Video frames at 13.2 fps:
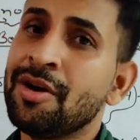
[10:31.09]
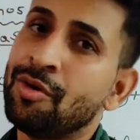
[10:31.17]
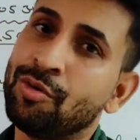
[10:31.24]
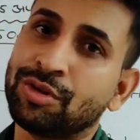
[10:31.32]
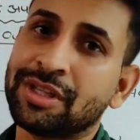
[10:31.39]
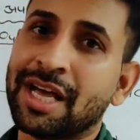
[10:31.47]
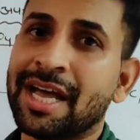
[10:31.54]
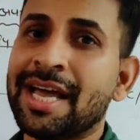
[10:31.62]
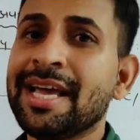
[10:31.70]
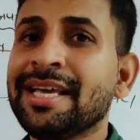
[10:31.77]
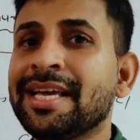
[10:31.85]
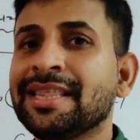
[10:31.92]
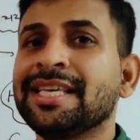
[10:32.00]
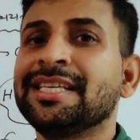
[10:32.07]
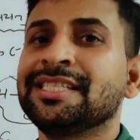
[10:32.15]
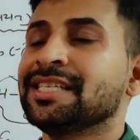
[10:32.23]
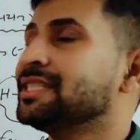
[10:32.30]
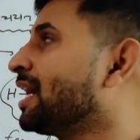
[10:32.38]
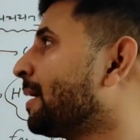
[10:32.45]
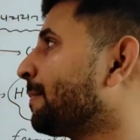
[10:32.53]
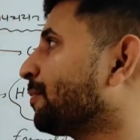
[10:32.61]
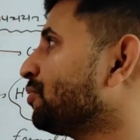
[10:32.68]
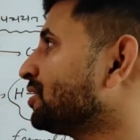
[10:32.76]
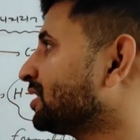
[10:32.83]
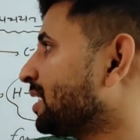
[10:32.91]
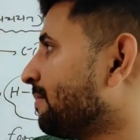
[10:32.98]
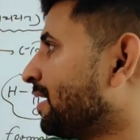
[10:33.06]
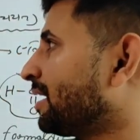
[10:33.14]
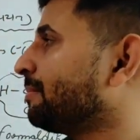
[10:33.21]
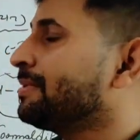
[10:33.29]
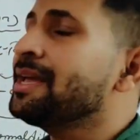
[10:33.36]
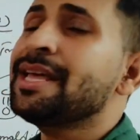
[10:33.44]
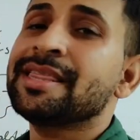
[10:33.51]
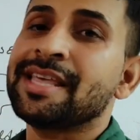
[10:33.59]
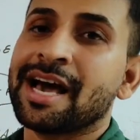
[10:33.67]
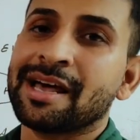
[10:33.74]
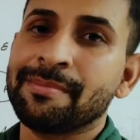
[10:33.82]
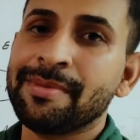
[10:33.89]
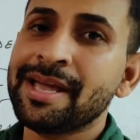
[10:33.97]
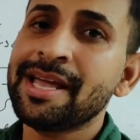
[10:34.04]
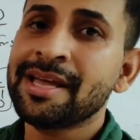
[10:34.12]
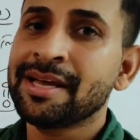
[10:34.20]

होता है ये तीन चीज़ें आपको इसके बारे में ध्यान में